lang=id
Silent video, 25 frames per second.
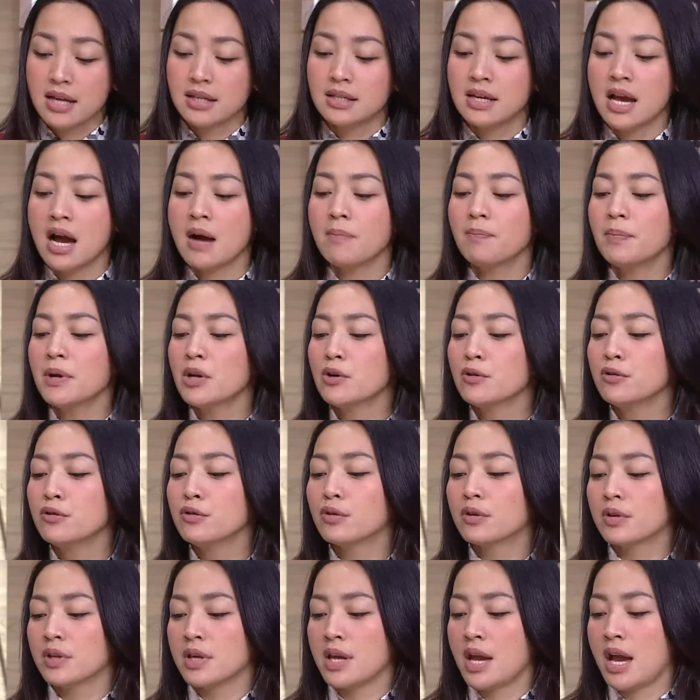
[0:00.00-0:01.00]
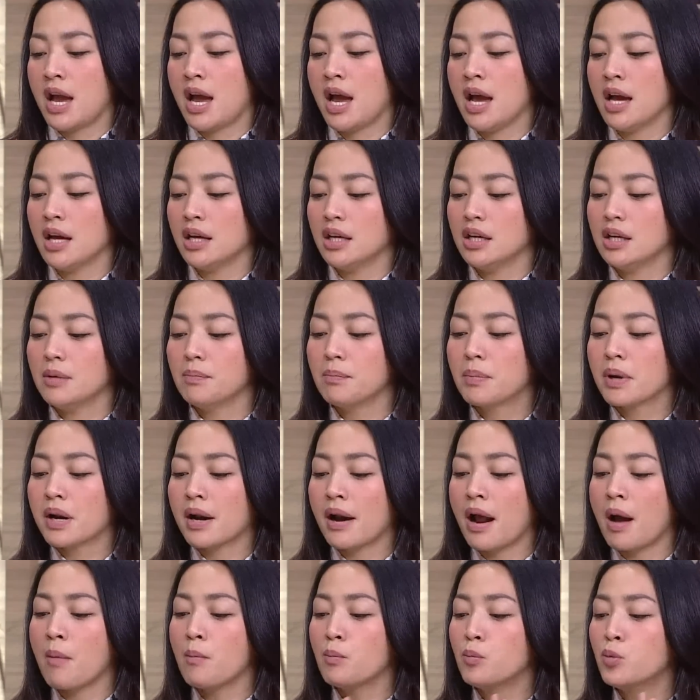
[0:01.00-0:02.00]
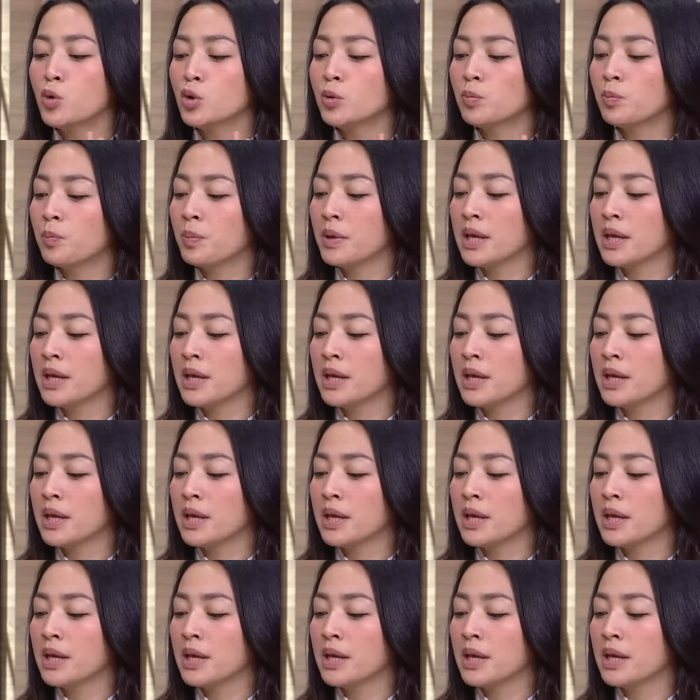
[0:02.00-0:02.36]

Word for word: yang penduduknya berambut